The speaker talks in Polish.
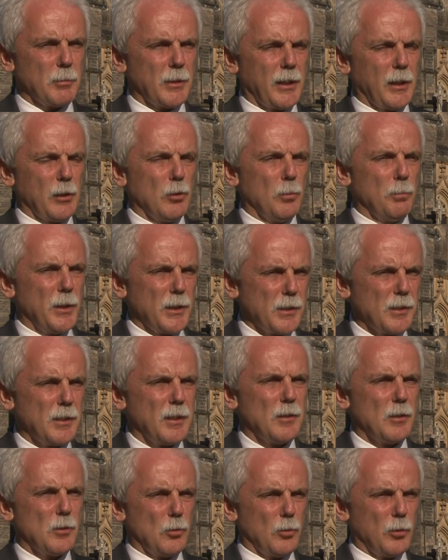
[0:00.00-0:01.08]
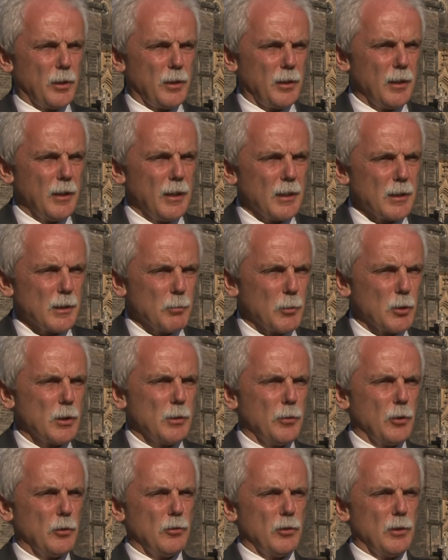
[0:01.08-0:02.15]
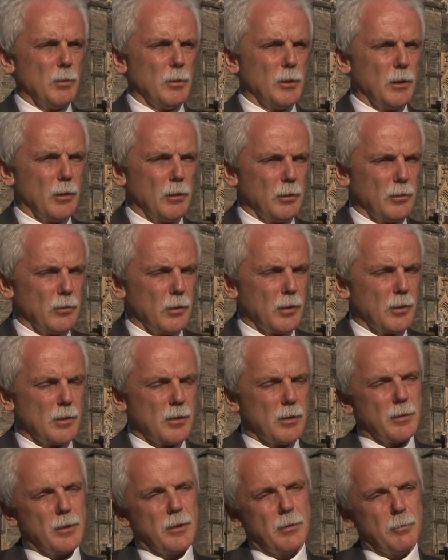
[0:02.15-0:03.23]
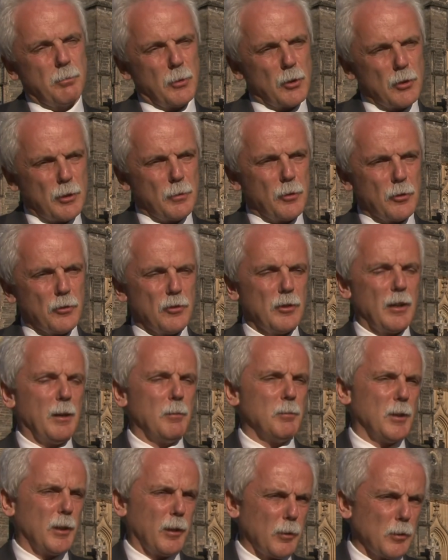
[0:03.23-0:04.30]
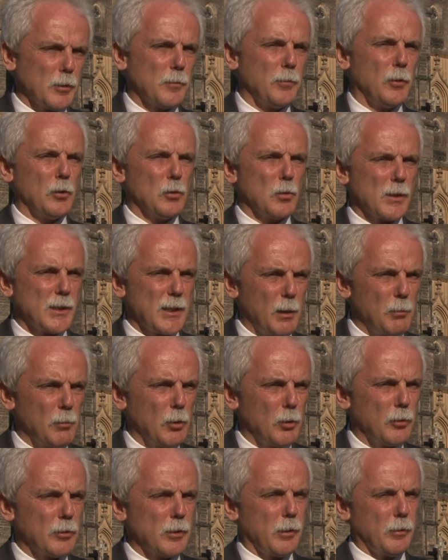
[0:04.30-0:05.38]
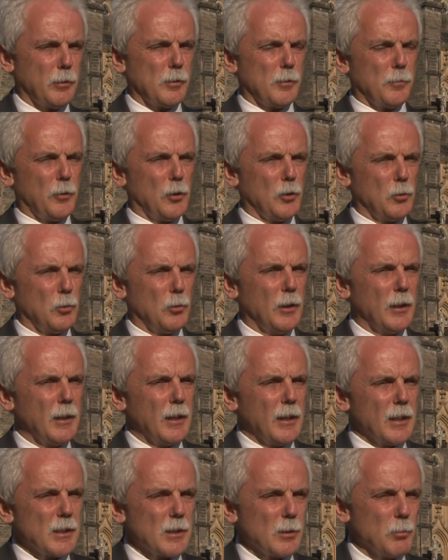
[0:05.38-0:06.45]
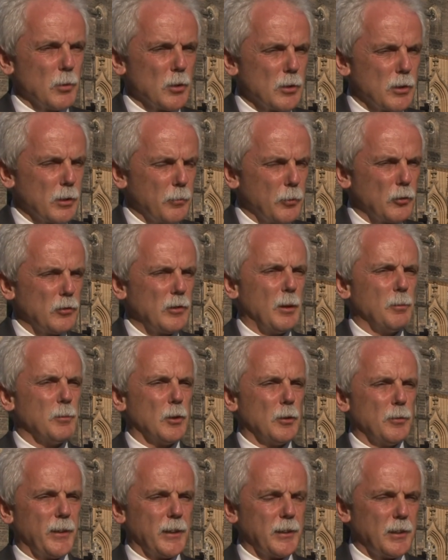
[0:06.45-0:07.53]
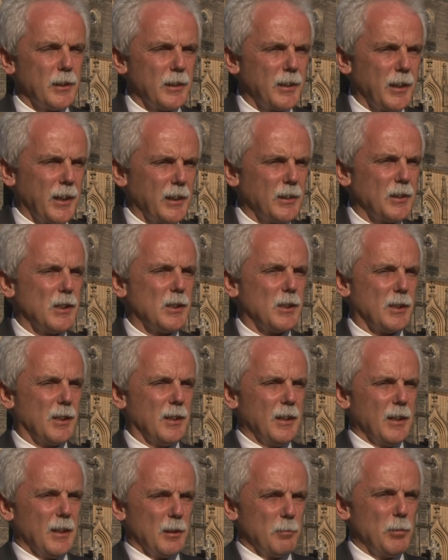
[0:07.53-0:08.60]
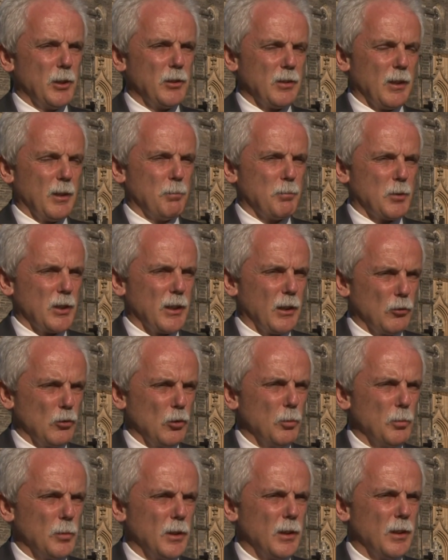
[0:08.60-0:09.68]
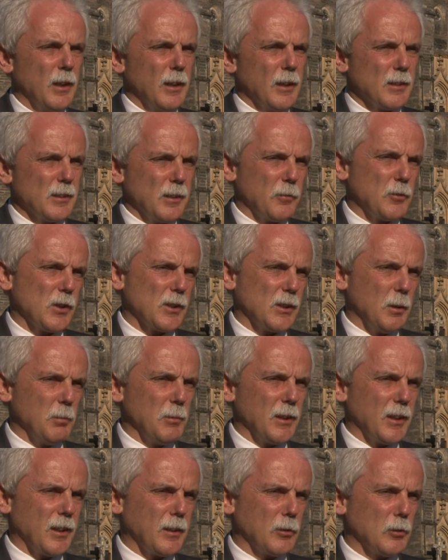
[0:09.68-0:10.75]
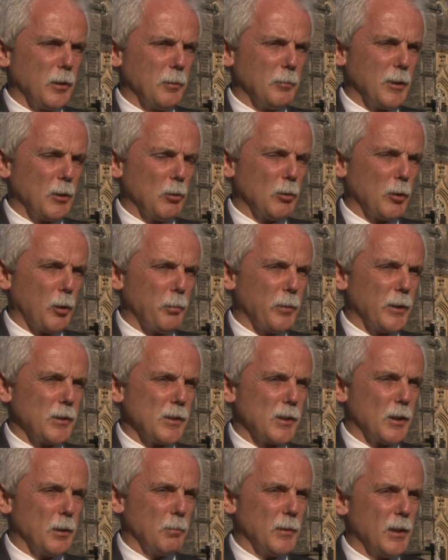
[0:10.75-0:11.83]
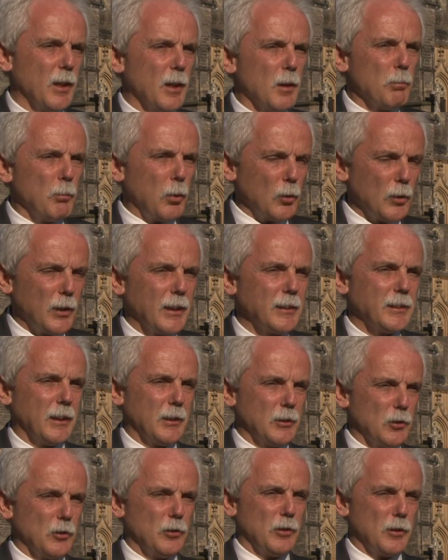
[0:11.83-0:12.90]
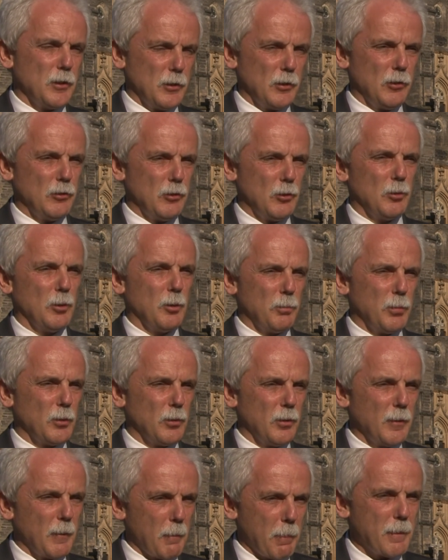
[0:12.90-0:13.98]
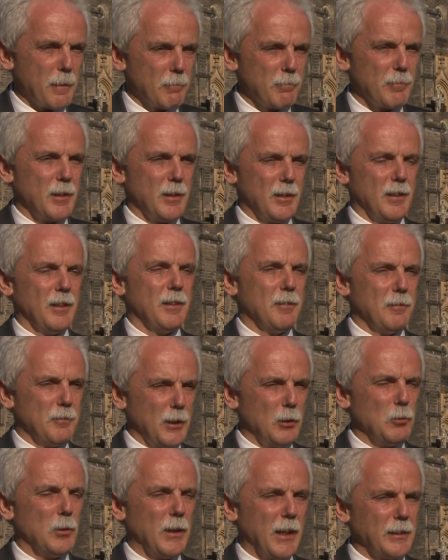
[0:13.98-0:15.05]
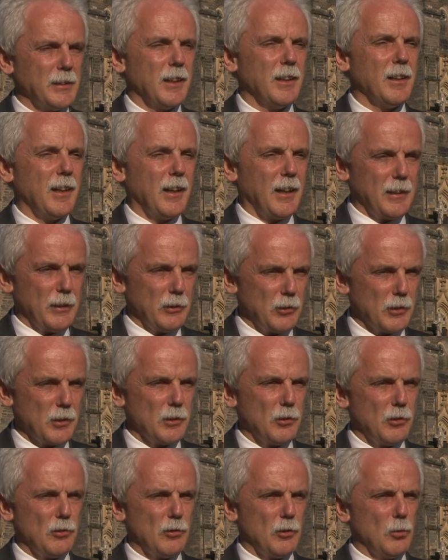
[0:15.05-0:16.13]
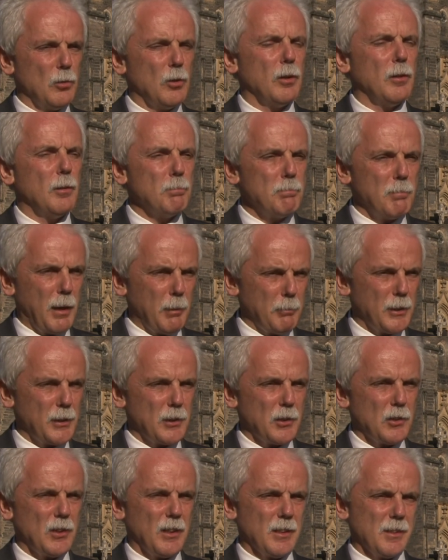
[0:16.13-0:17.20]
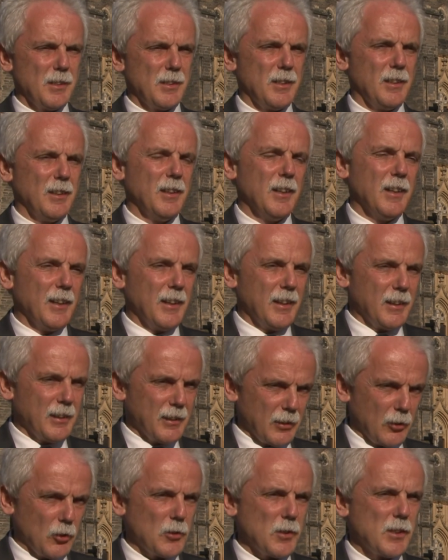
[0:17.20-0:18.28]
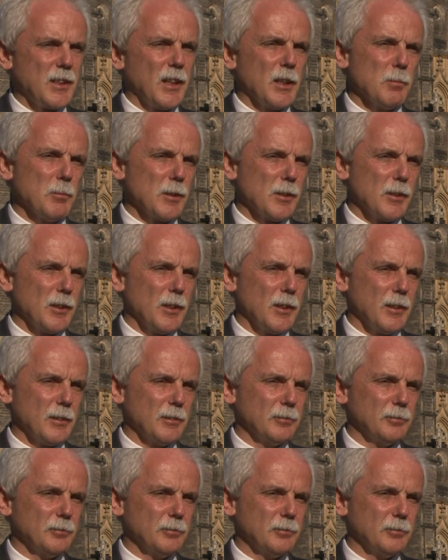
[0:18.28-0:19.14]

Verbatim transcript: kraju bez cenzury, z, możliwości, z możliwościami rozwoju, samorozwoju, z możliwościami otwartych granic, bycia przyjaciółmi ze wszystkich wszystkimi narodami europejskimi. Po latach to się ziściło, po e, wielu latach, ale się ziściło. Mamy te szanse, korzystajmy z nich.